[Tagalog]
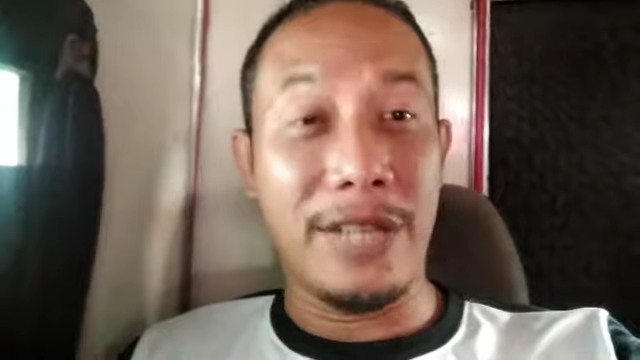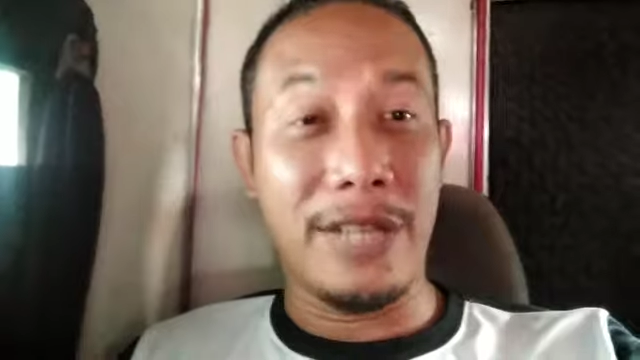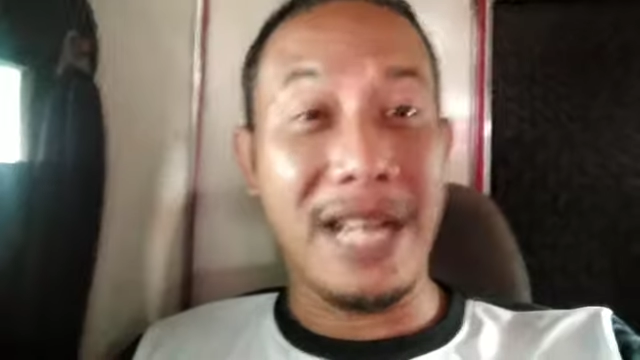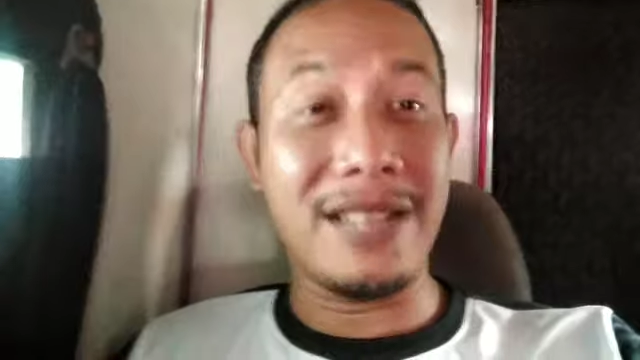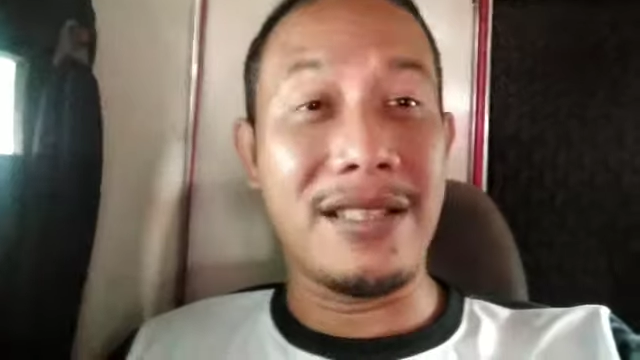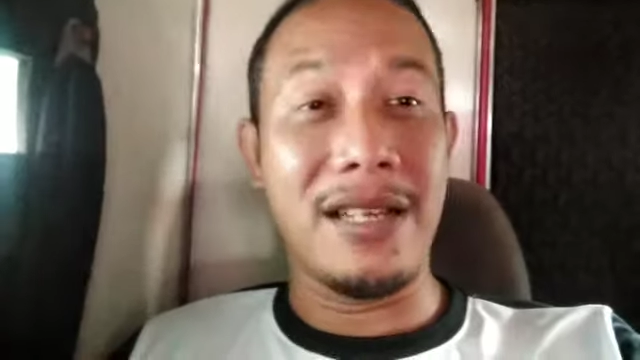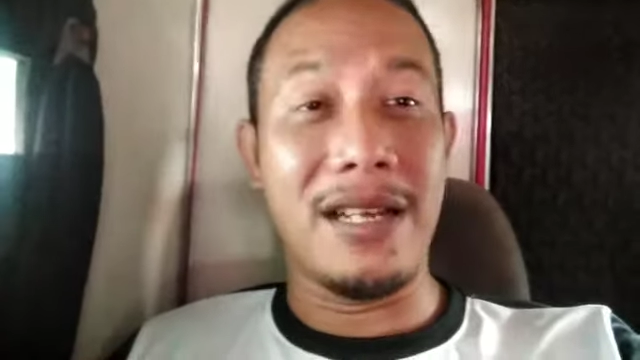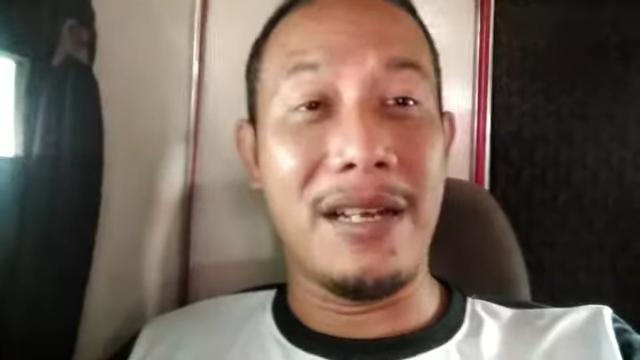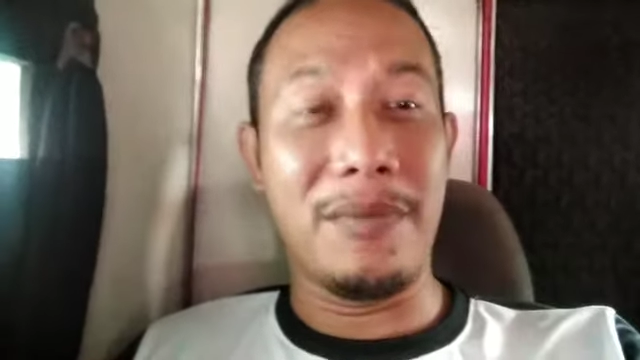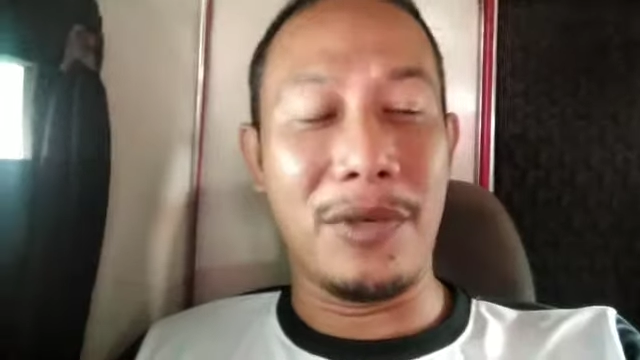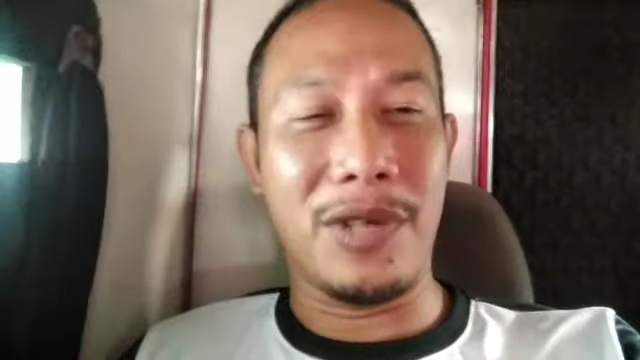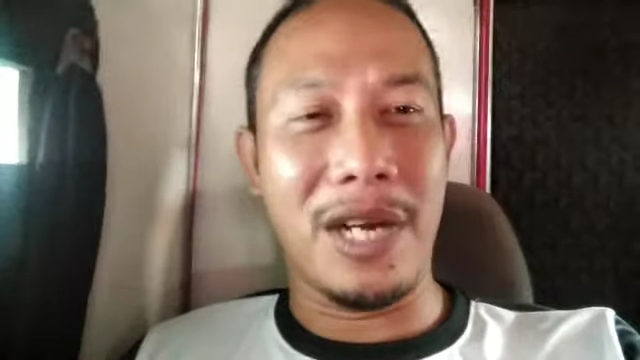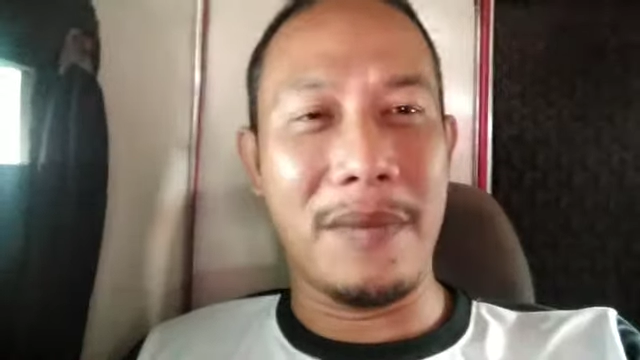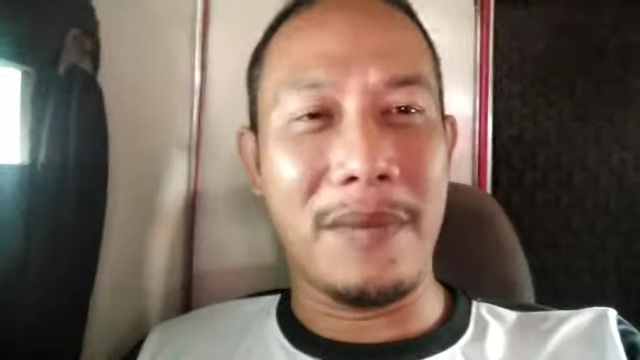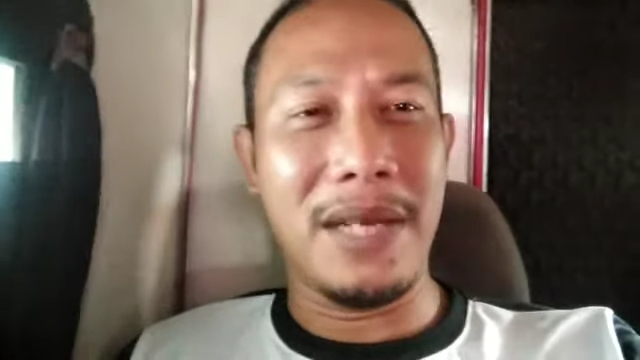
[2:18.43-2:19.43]
contact sa
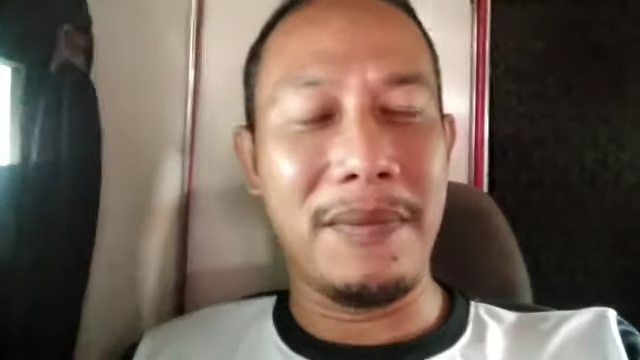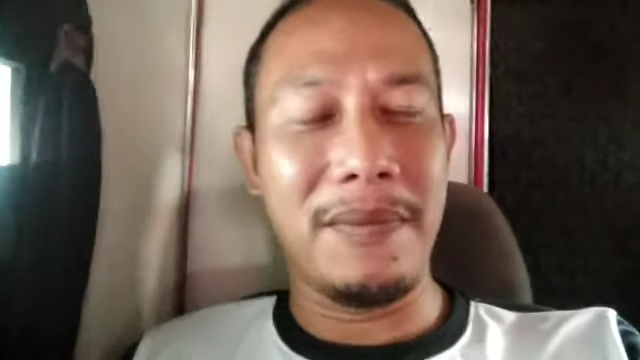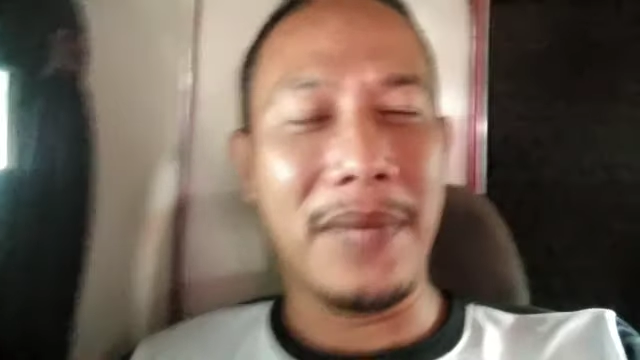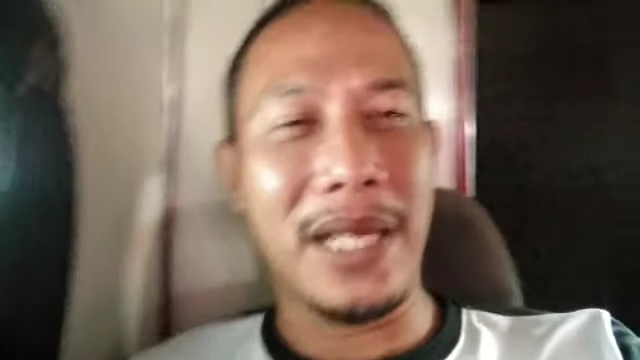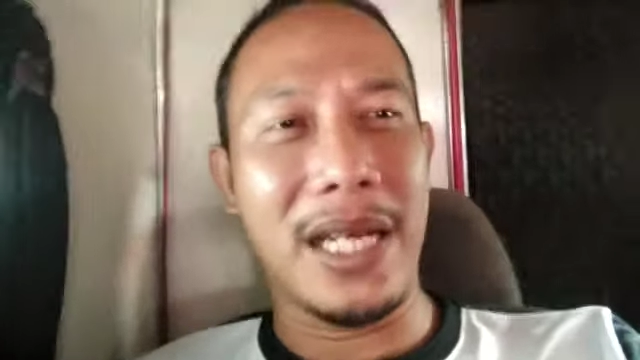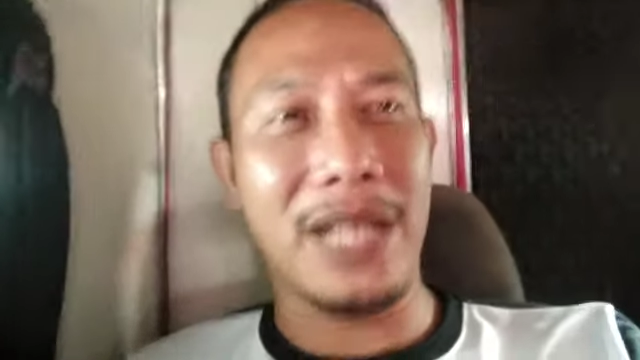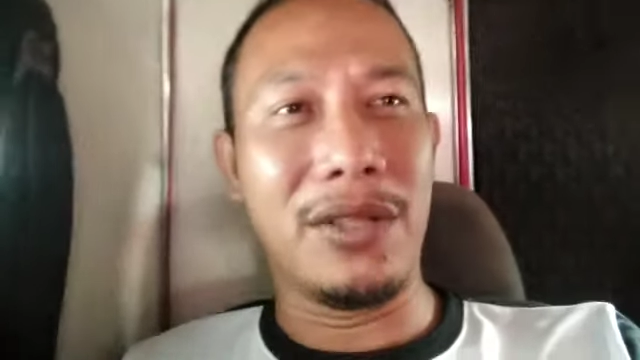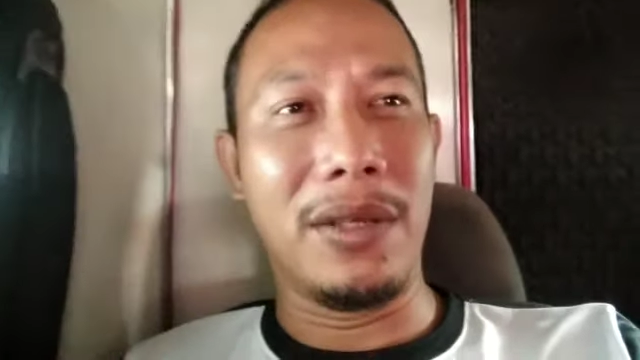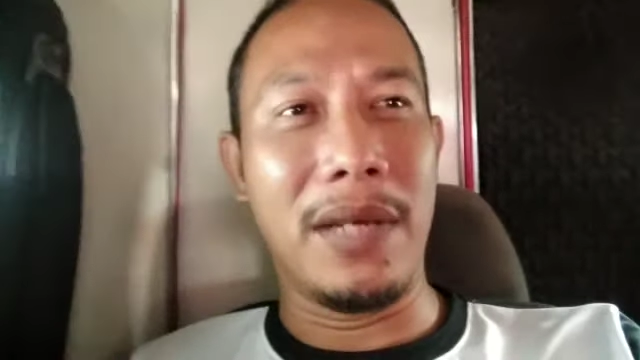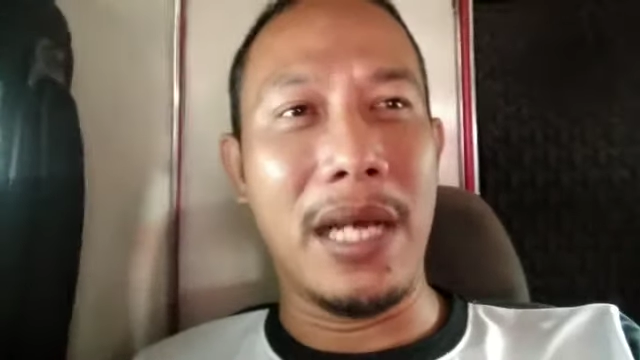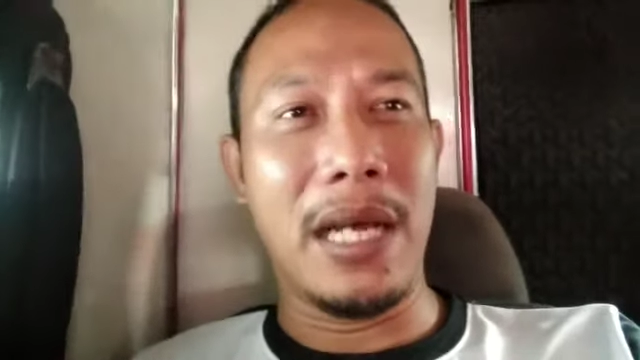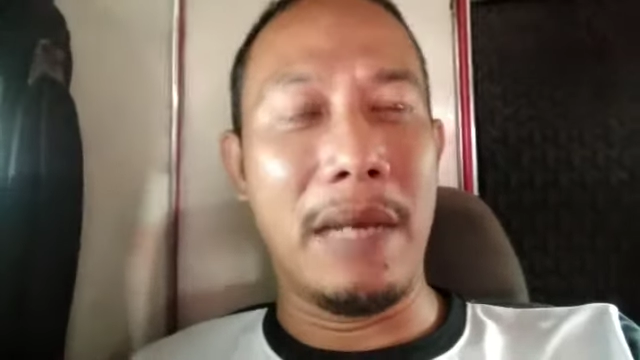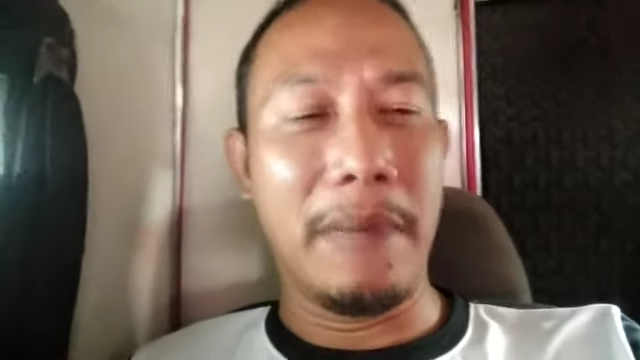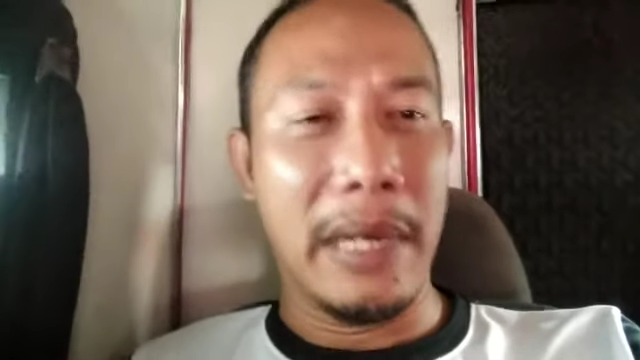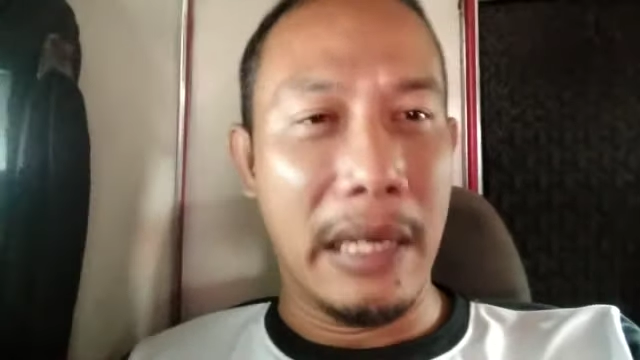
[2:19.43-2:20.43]
programa para atong
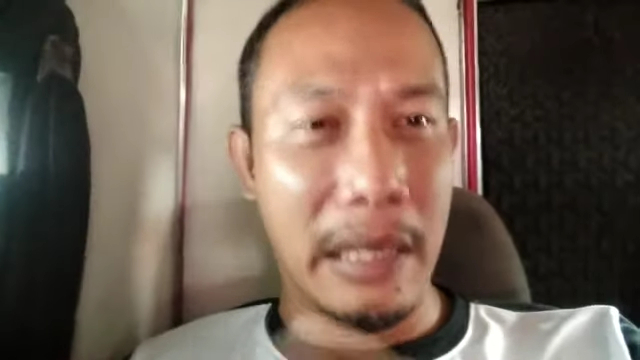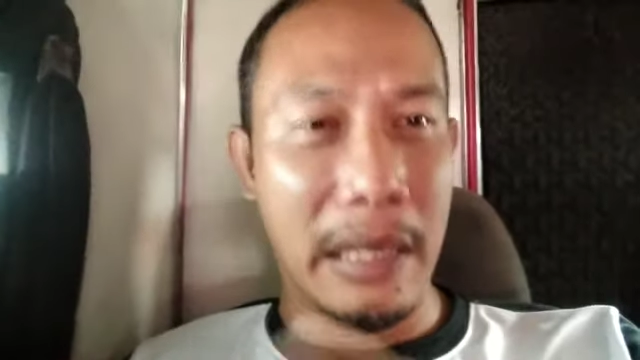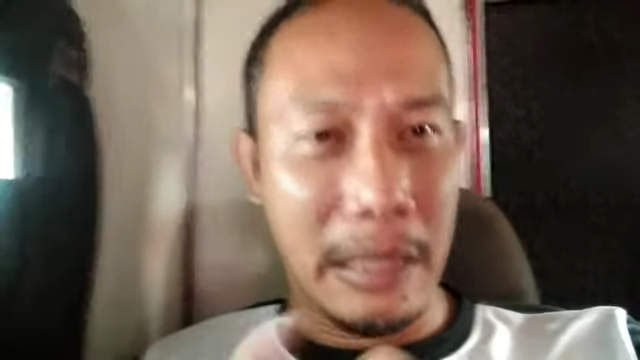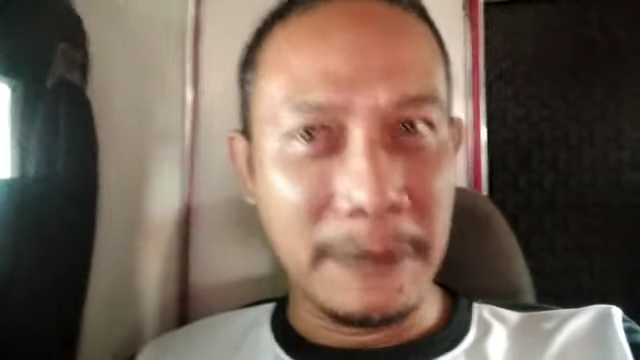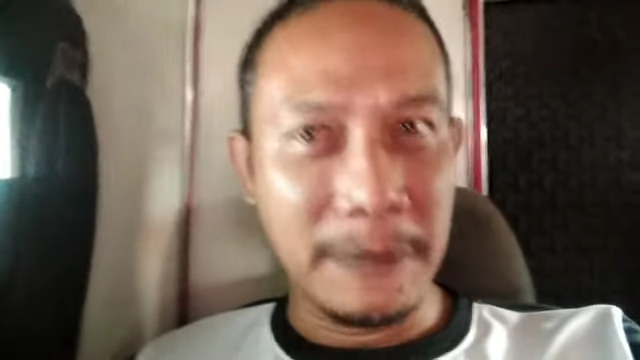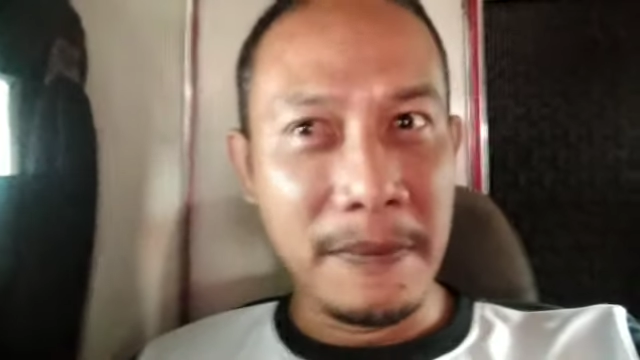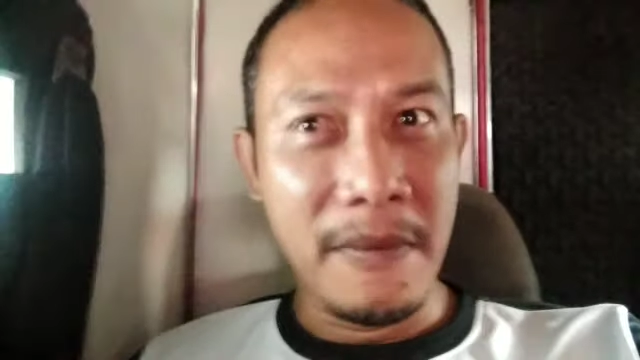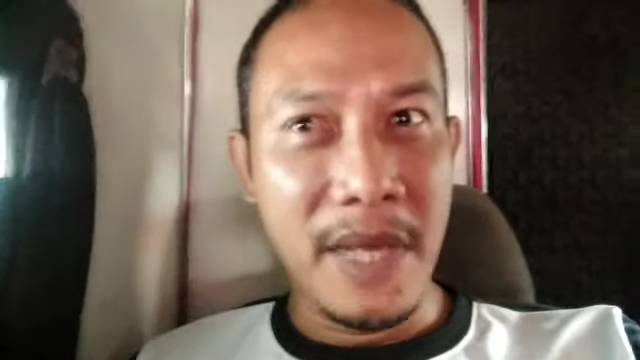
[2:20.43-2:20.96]
uh, ma